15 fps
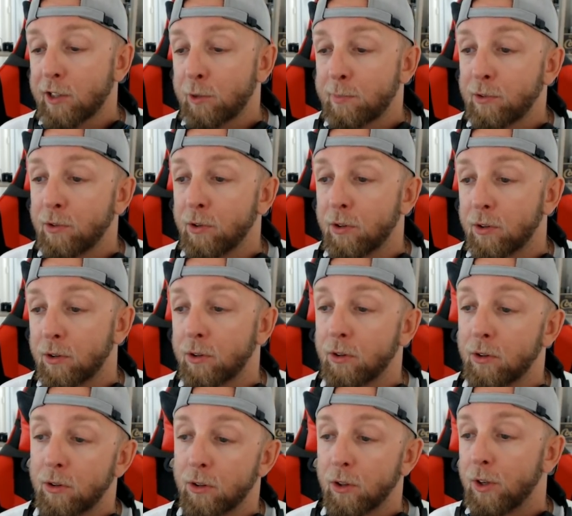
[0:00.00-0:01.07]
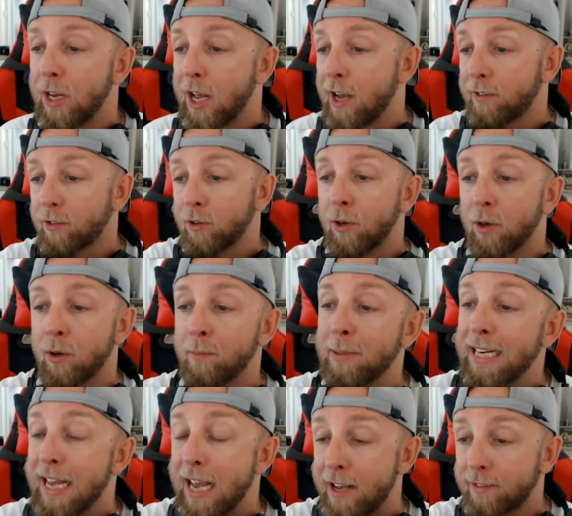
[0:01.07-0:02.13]
espèce de GLONASS, euh,
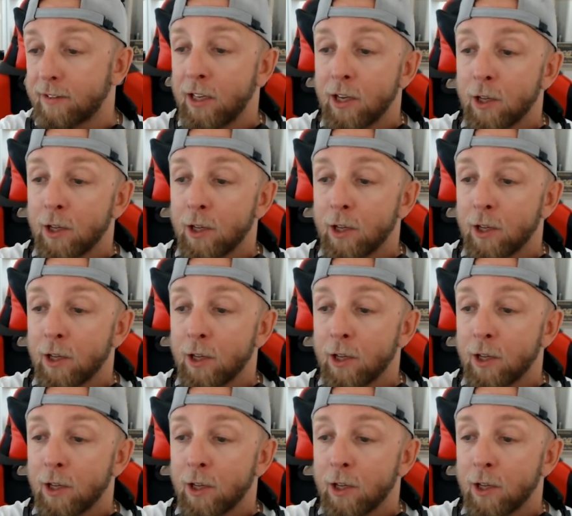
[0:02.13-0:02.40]
BDS,